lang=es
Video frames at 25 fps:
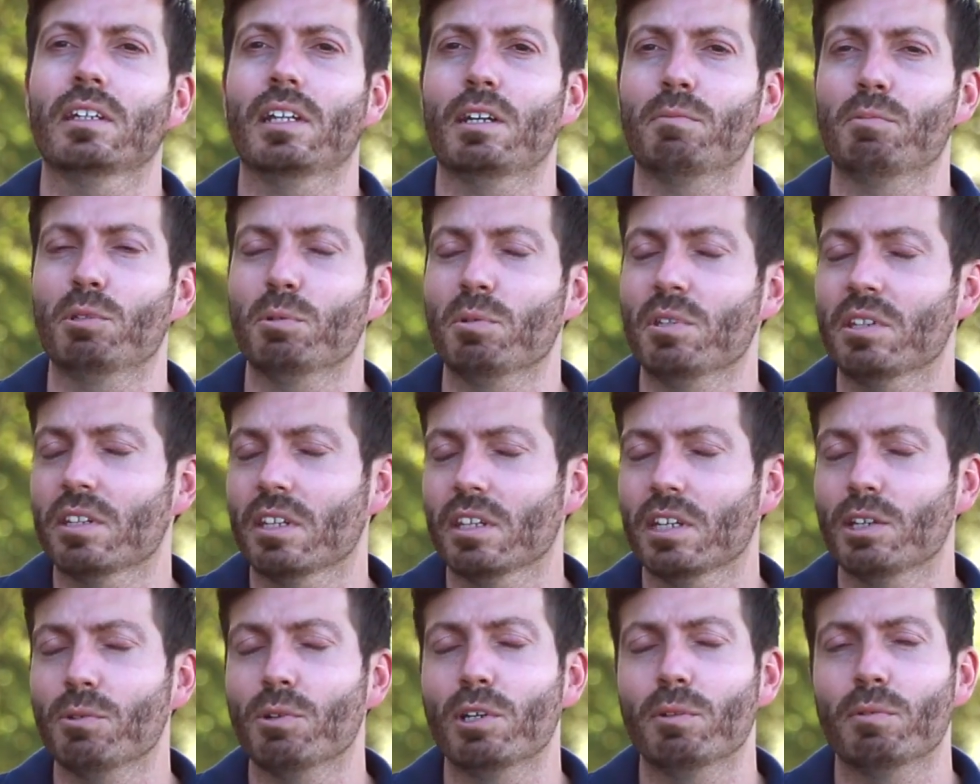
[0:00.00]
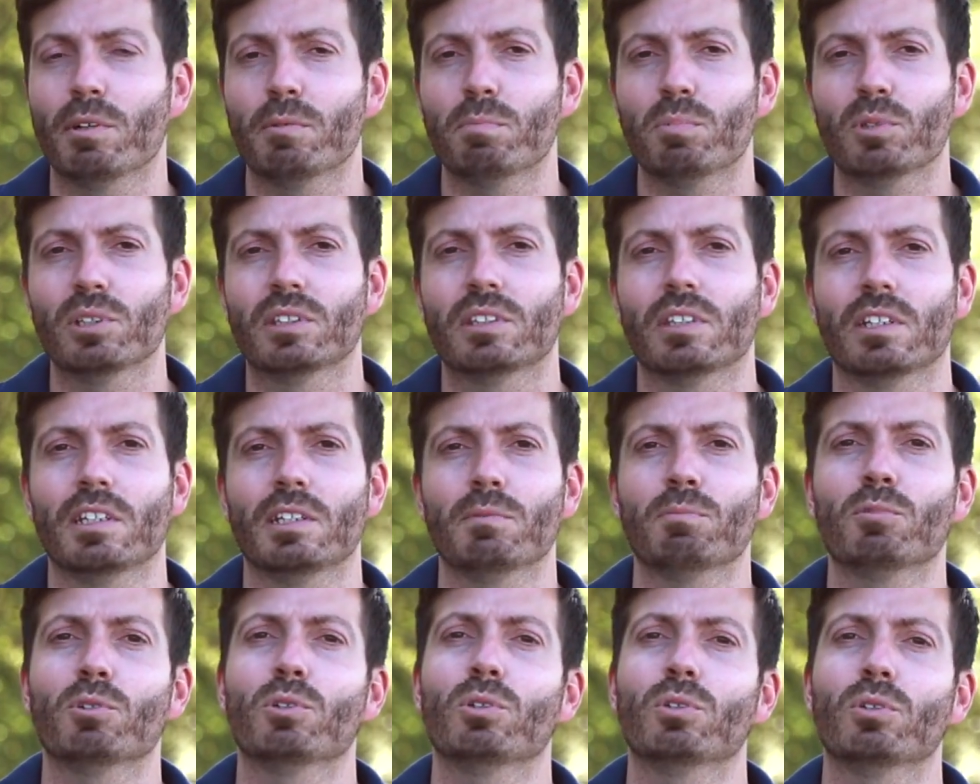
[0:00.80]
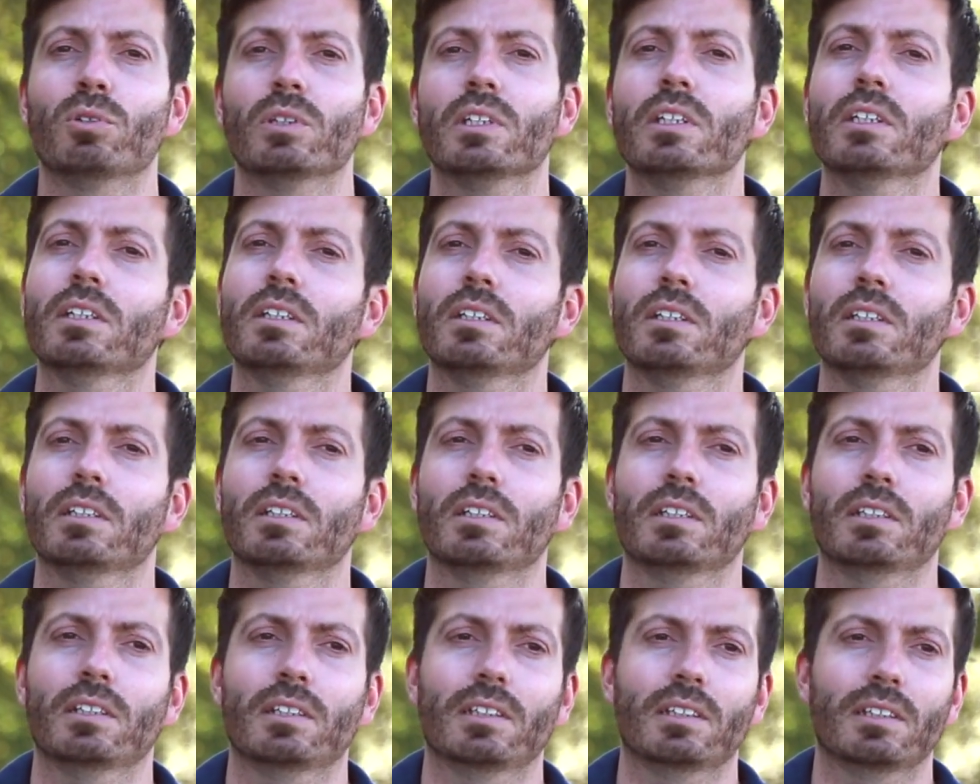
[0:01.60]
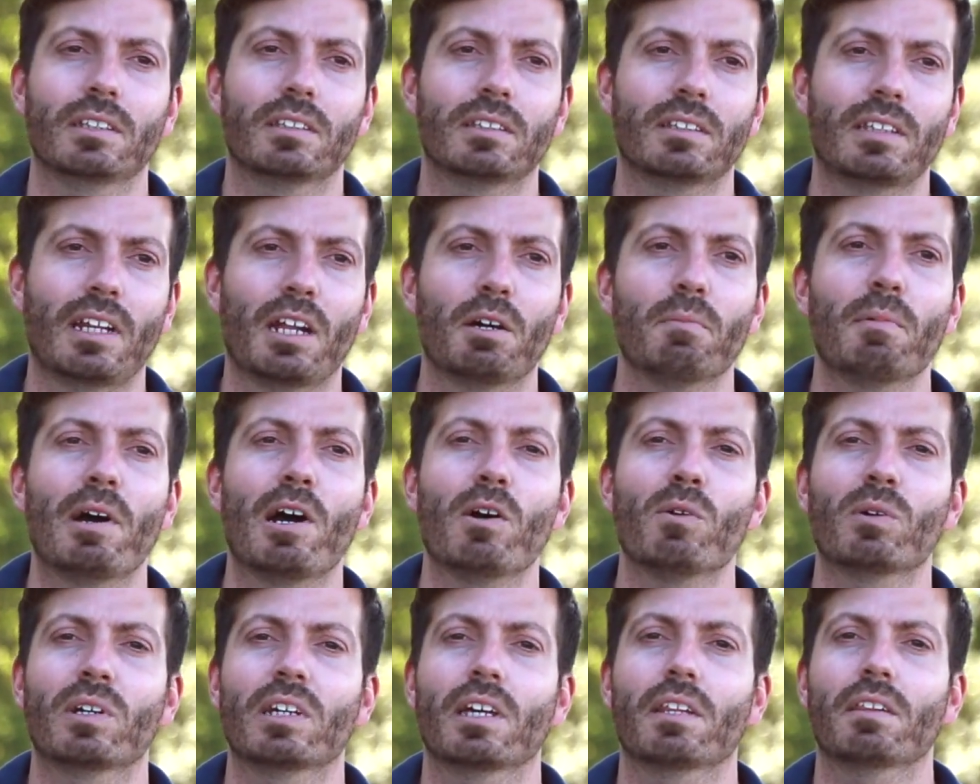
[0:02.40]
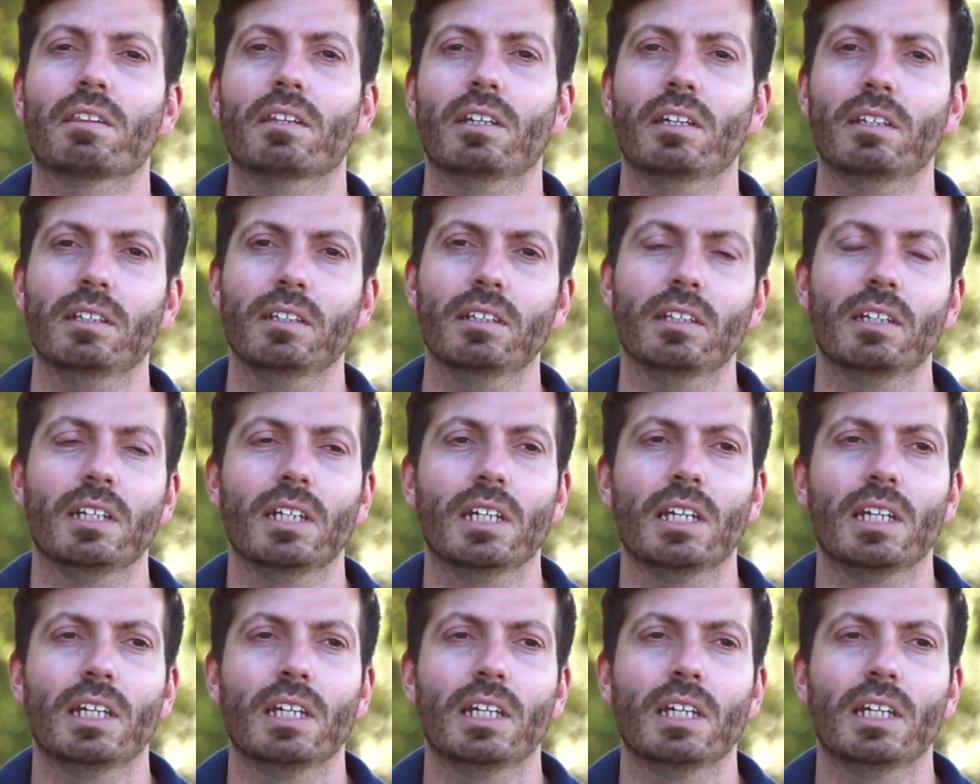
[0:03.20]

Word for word: que en la provincia de Huelva pues tenemos eh, trabajo que hacer,